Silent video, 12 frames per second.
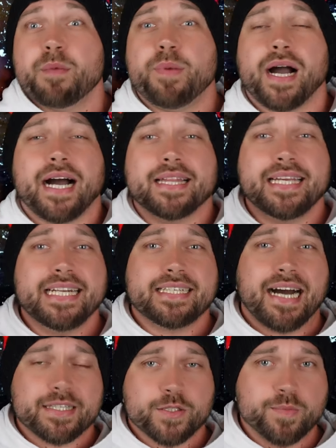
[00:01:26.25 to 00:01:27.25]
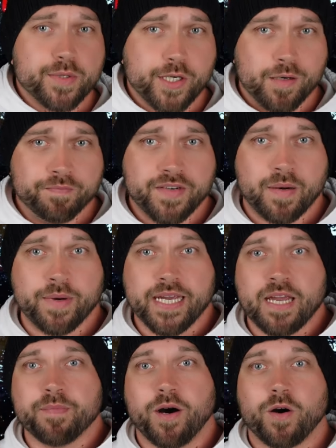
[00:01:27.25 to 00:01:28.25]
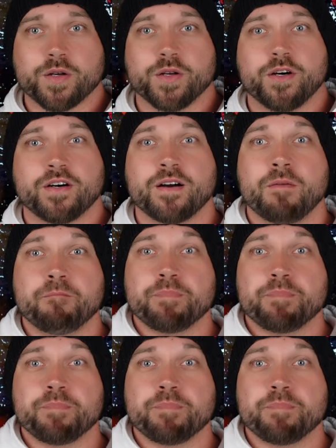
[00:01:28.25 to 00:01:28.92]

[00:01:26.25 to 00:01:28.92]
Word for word: Parallel dazu bekommen wir aber eben auch noch